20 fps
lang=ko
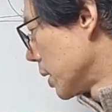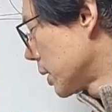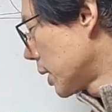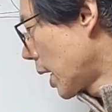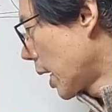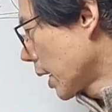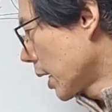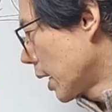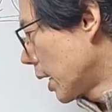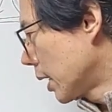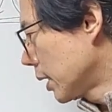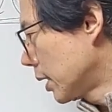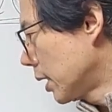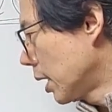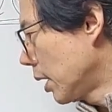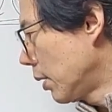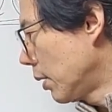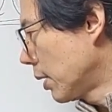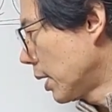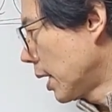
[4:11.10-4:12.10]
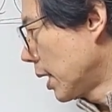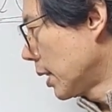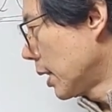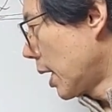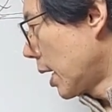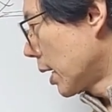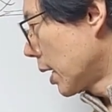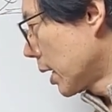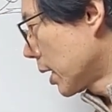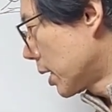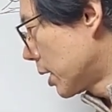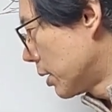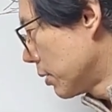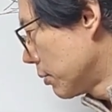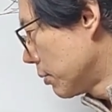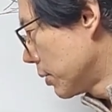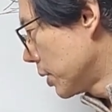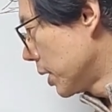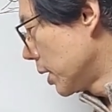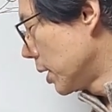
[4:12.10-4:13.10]
자기가 태어난 날의
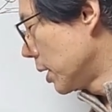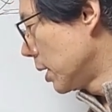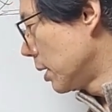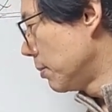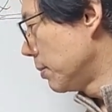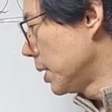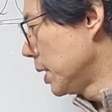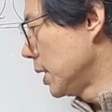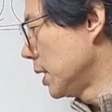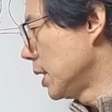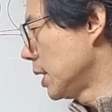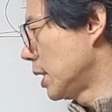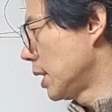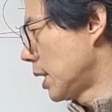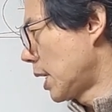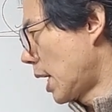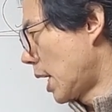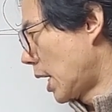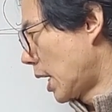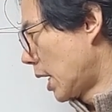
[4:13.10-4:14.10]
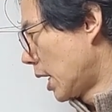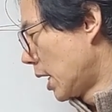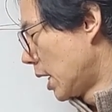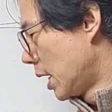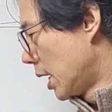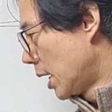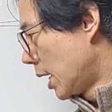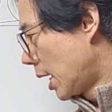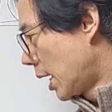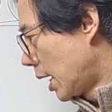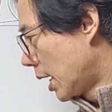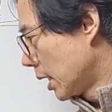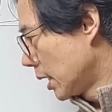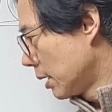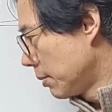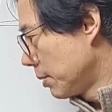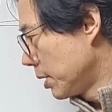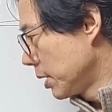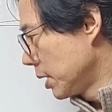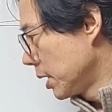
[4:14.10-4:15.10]
기운이 이민일이나
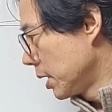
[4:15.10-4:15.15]
아니면